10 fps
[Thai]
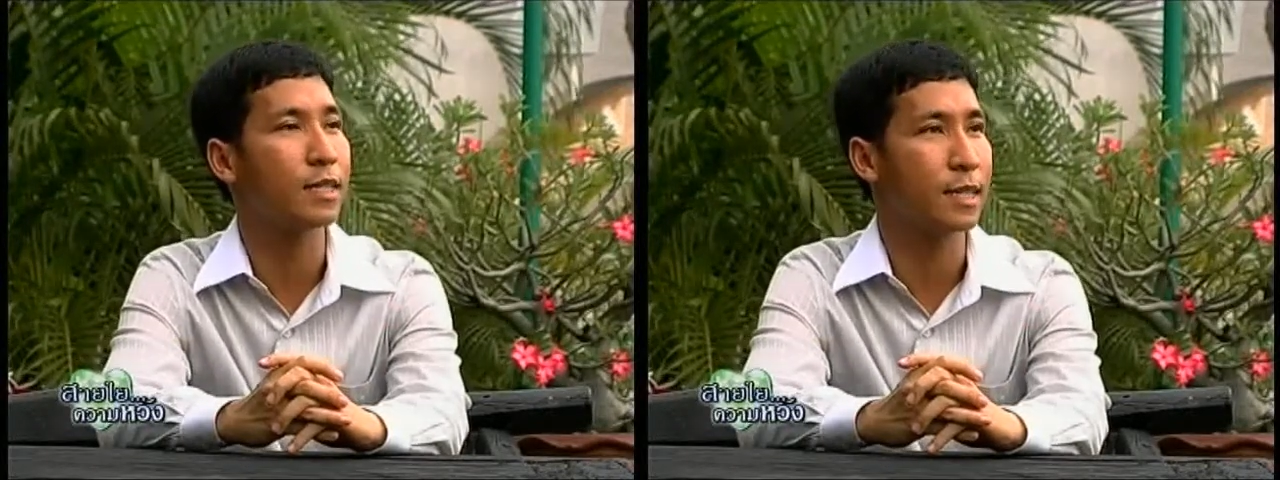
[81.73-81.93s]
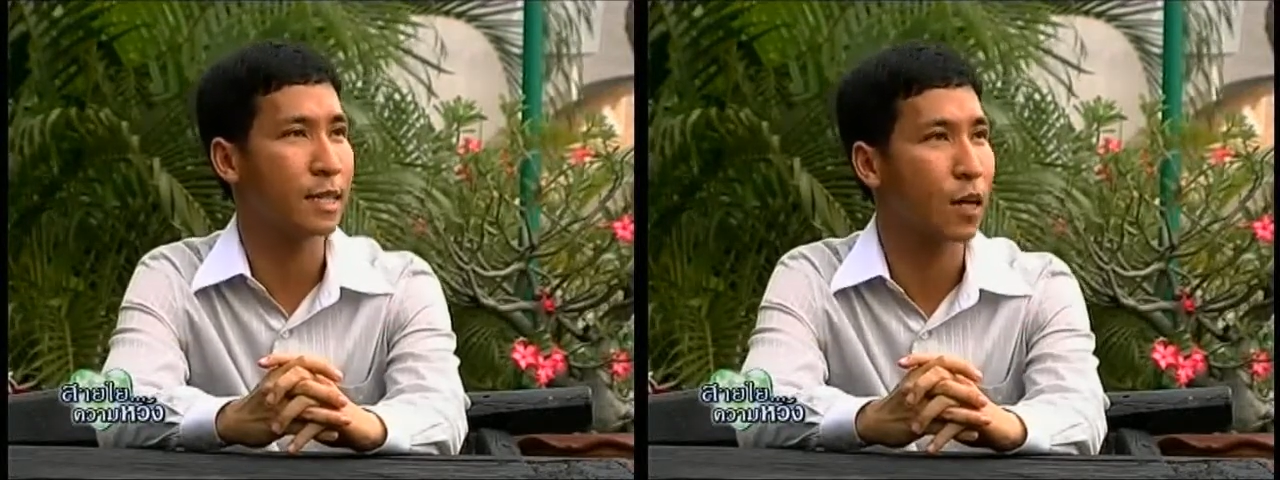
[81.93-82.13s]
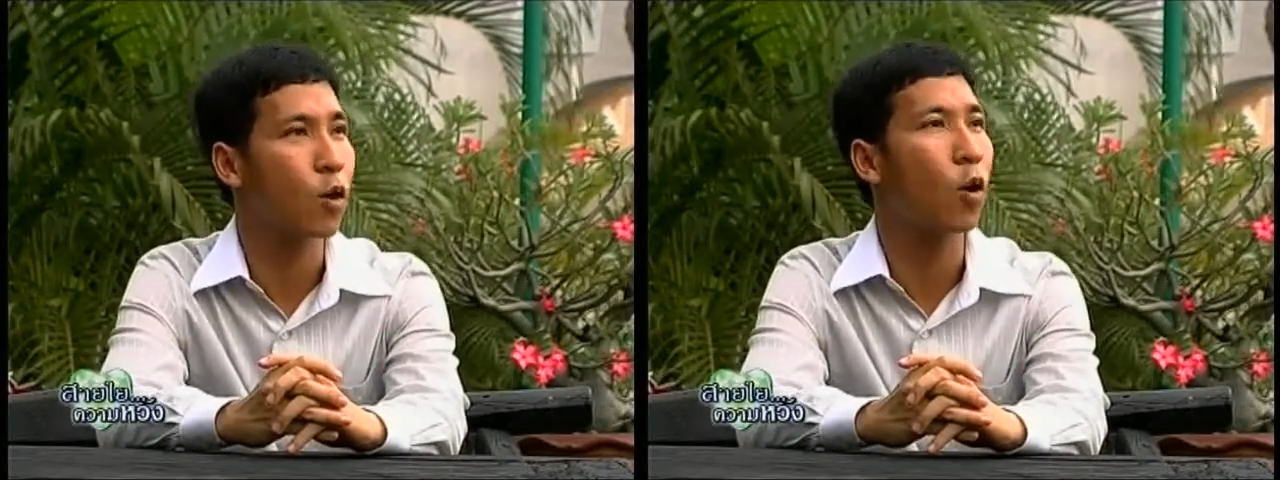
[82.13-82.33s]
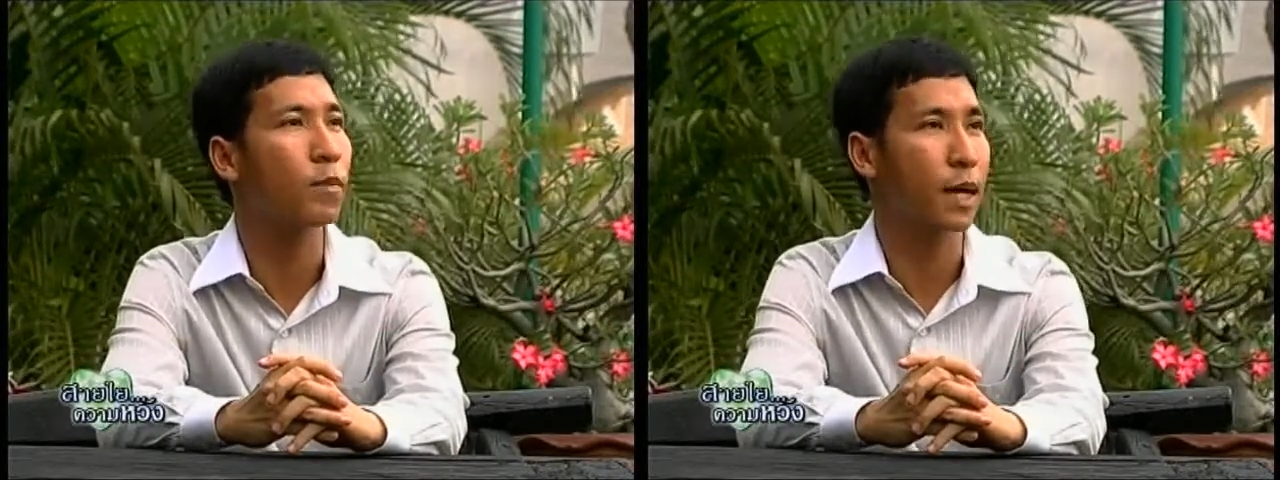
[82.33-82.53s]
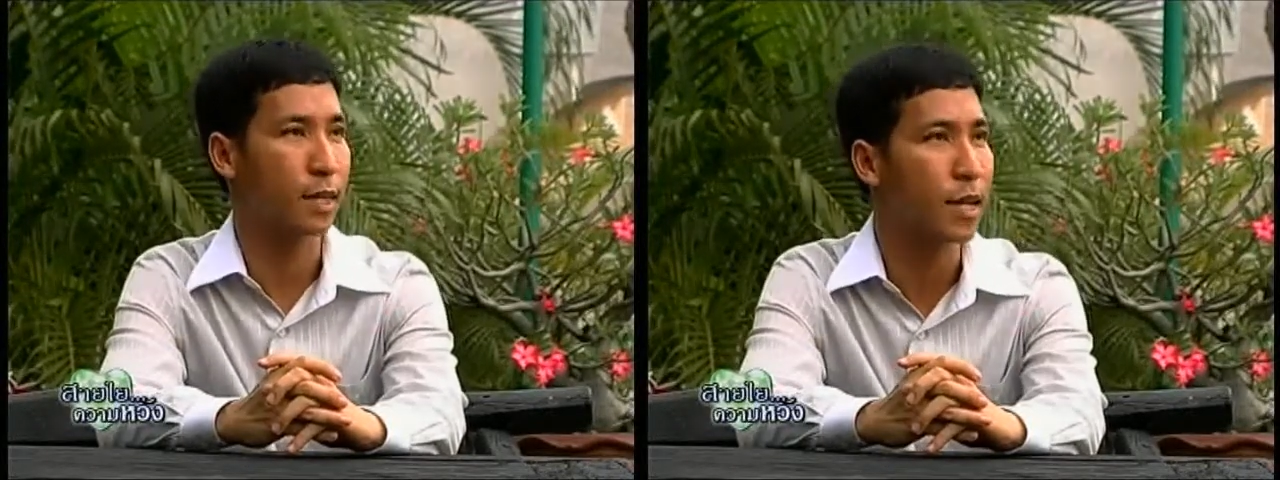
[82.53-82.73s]
จิตสังค
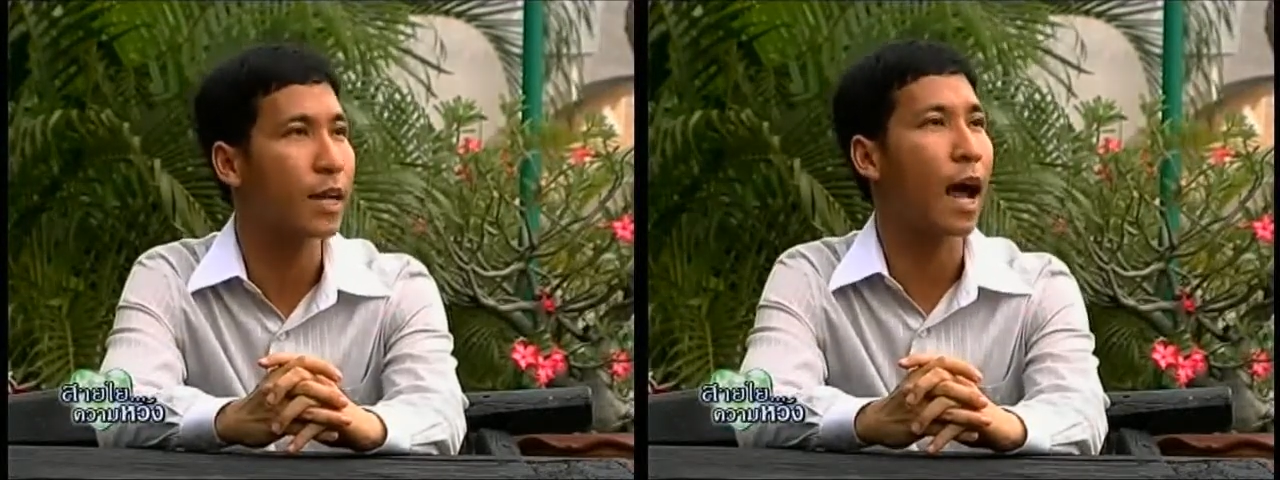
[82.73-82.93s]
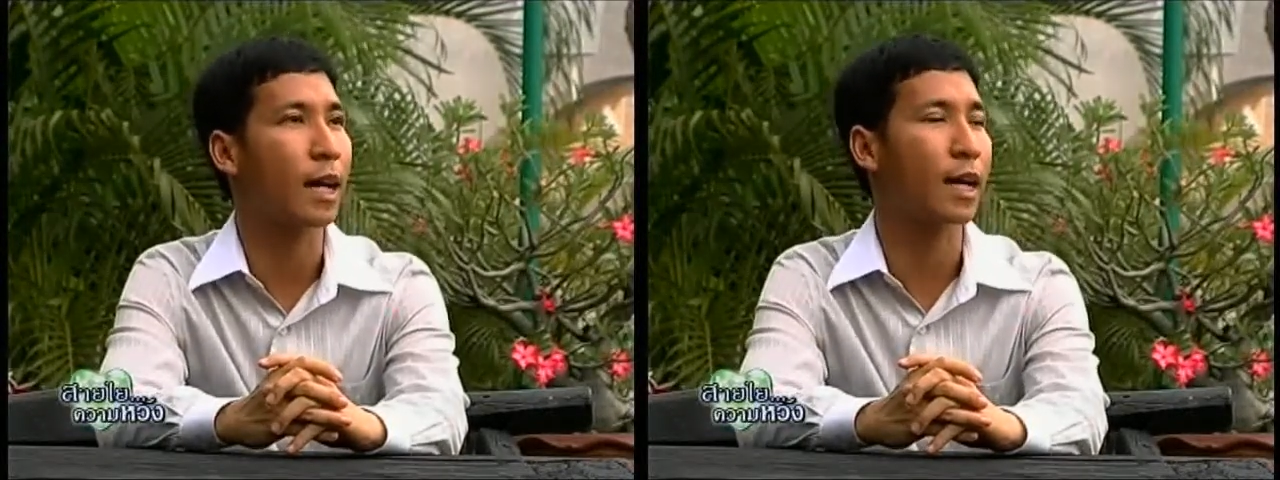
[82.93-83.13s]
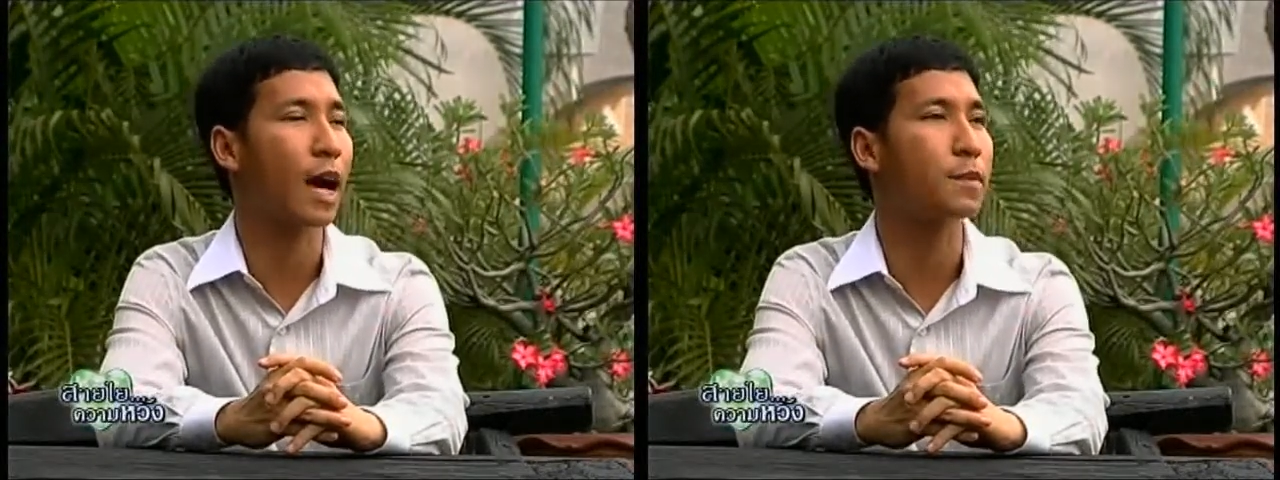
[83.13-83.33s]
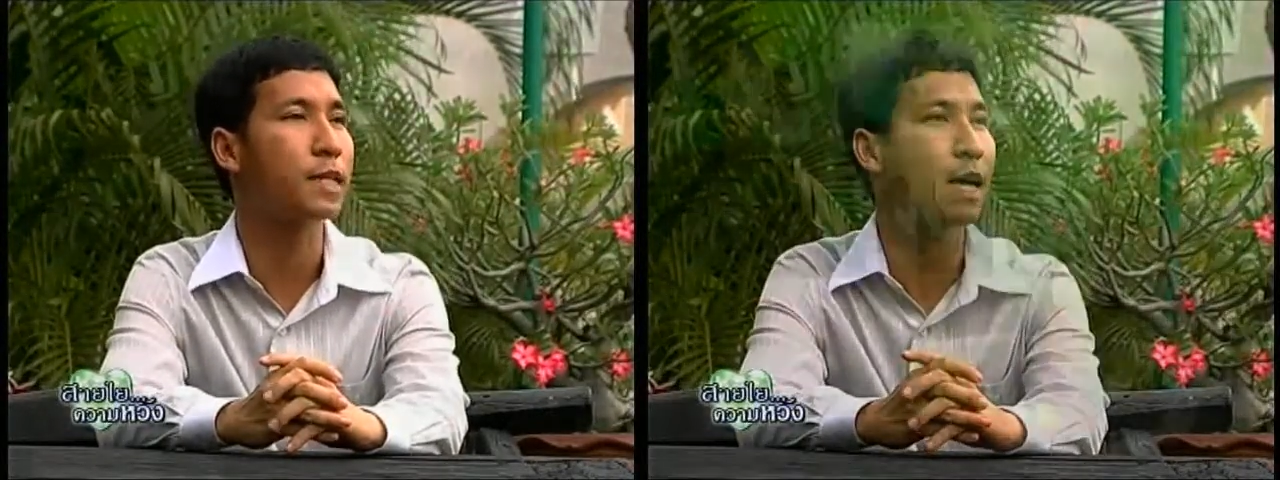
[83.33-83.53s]
มอย่างเรื้อรังนะครับ